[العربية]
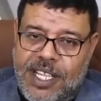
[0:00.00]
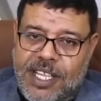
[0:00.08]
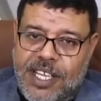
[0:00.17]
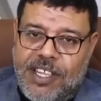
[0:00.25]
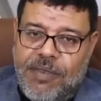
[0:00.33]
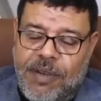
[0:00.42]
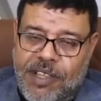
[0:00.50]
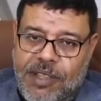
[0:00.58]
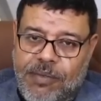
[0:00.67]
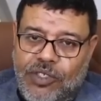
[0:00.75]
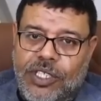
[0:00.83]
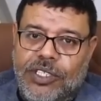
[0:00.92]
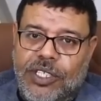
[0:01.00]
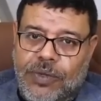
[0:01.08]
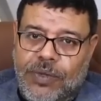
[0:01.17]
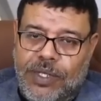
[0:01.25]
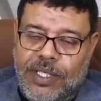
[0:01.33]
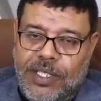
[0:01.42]
اسمع بس آه، اسمع بس مش قد يكون
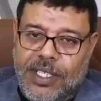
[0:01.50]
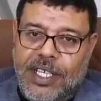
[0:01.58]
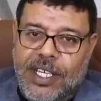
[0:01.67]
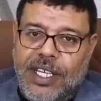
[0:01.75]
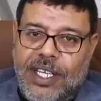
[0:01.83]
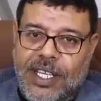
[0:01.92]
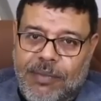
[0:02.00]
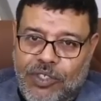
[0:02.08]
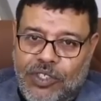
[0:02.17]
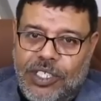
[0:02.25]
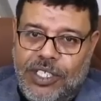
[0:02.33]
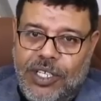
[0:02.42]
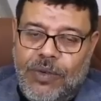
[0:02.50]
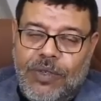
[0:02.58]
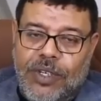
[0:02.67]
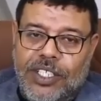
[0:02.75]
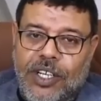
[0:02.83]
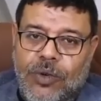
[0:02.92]
اسمع مش قد يكون
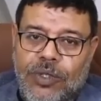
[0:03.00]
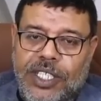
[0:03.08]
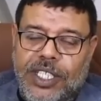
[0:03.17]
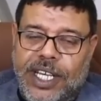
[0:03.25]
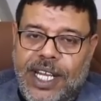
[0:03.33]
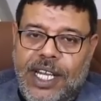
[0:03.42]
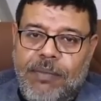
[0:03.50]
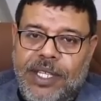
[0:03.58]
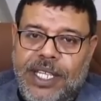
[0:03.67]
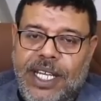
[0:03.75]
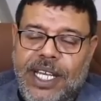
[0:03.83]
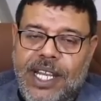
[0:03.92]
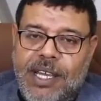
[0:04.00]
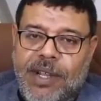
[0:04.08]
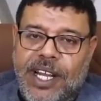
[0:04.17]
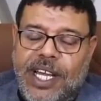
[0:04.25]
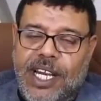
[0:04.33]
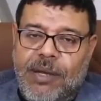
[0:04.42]
قد يكون دي تتكلم لا لا لا
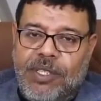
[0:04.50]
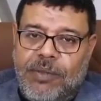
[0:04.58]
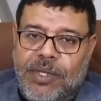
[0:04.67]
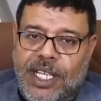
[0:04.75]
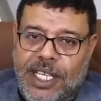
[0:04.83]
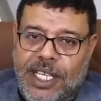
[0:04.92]
اسمع اسمع اسمع